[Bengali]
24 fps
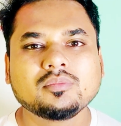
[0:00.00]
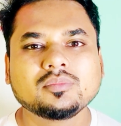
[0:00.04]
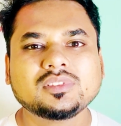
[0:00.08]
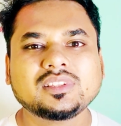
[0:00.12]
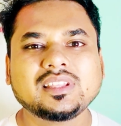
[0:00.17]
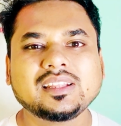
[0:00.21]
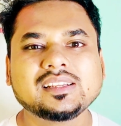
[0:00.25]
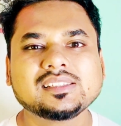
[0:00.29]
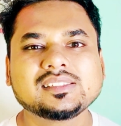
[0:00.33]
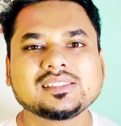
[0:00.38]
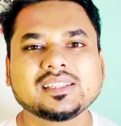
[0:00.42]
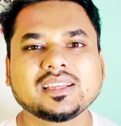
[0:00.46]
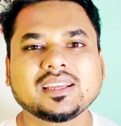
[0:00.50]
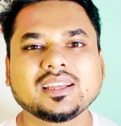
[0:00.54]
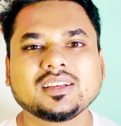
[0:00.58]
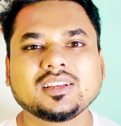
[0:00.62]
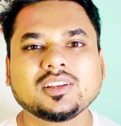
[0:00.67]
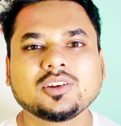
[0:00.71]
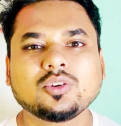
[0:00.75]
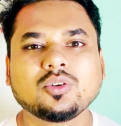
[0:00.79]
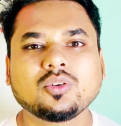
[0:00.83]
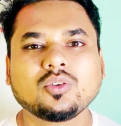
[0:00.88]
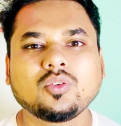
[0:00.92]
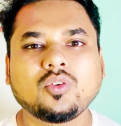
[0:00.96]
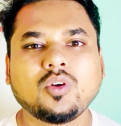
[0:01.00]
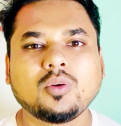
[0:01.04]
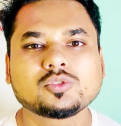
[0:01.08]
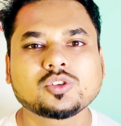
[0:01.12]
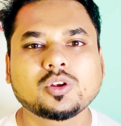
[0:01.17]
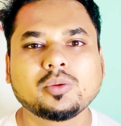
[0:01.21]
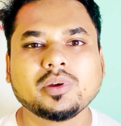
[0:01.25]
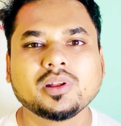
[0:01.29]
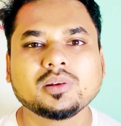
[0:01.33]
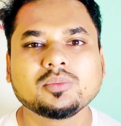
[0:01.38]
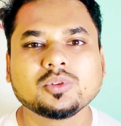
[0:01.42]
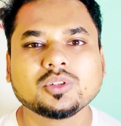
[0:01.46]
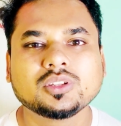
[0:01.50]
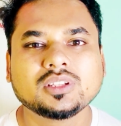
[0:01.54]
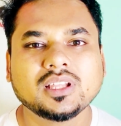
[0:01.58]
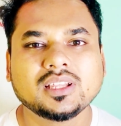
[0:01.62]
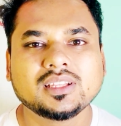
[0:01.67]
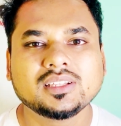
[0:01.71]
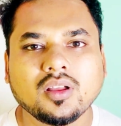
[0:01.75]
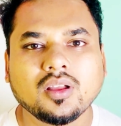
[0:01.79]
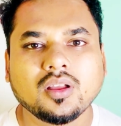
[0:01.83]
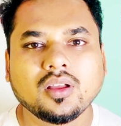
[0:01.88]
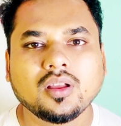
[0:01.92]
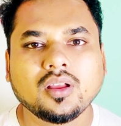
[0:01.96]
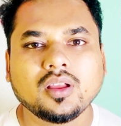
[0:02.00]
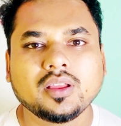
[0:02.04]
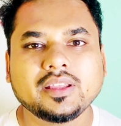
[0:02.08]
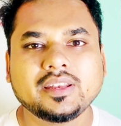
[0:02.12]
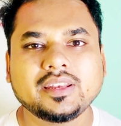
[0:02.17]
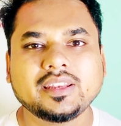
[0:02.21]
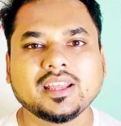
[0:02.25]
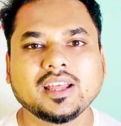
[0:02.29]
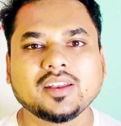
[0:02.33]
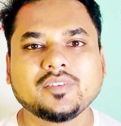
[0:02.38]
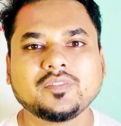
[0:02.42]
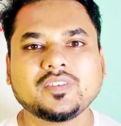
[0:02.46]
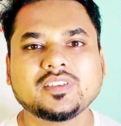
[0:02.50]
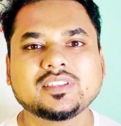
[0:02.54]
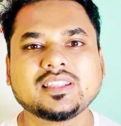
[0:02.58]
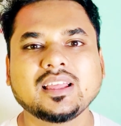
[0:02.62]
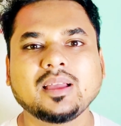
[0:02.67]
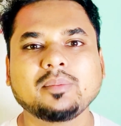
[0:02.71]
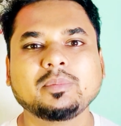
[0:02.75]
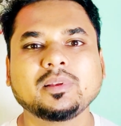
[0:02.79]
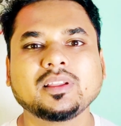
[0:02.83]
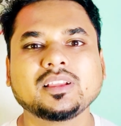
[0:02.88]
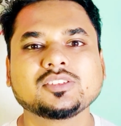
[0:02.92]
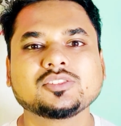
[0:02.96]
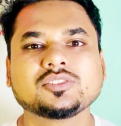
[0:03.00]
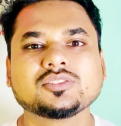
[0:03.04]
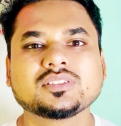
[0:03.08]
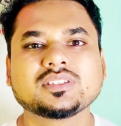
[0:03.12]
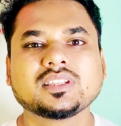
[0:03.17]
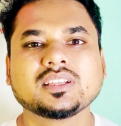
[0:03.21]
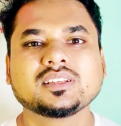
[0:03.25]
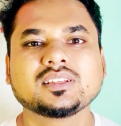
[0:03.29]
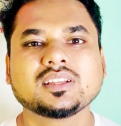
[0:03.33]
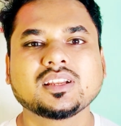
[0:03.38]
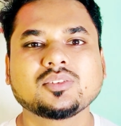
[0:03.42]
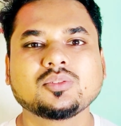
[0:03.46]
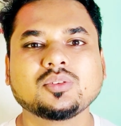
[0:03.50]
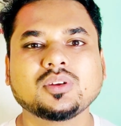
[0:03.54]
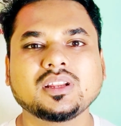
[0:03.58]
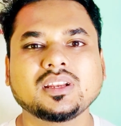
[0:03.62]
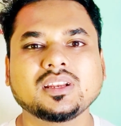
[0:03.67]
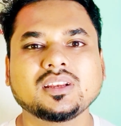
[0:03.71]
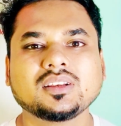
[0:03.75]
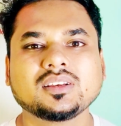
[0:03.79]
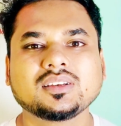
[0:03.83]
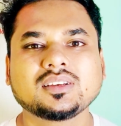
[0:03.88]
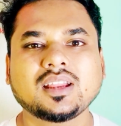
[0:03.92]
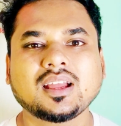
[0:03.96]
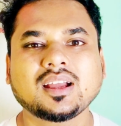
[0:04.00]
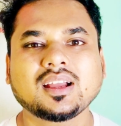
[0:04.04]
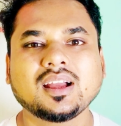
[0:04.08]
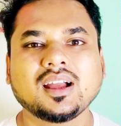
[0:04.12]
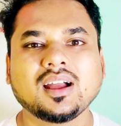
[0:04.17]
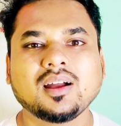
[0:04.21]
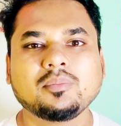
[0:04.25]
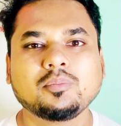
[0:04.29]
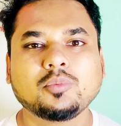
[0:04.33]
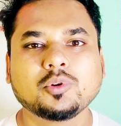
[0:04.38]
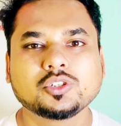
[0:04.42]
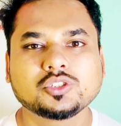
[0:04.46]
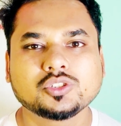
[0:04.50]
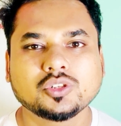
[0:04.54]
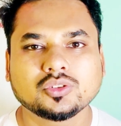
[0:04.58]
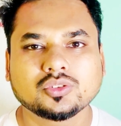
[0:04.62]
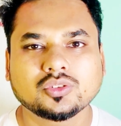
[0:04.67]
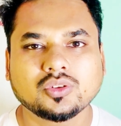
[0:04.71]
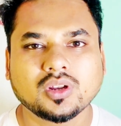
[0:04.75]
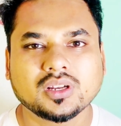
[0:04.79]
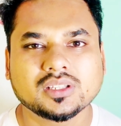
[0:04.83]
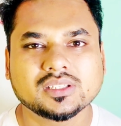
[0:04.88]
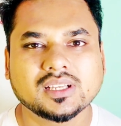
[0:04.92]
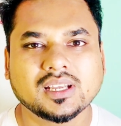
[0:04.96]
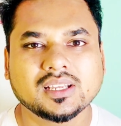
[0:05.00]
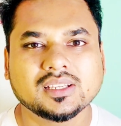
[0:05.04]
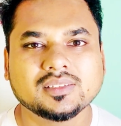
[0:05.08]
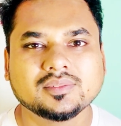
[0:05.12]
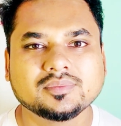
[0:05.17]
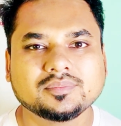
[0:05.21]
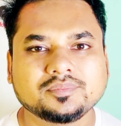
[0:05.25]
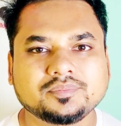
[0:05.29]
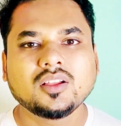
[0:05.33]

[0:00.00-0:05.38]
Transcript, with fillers: তিরিশ সেকেন্ডেরও কম সময়ের মধ্যেই ইন্ডিয়ান ভিসা অ্যাপ্লিকেশন সেন্টারগুলির টাকা পরিশোধ করা যায়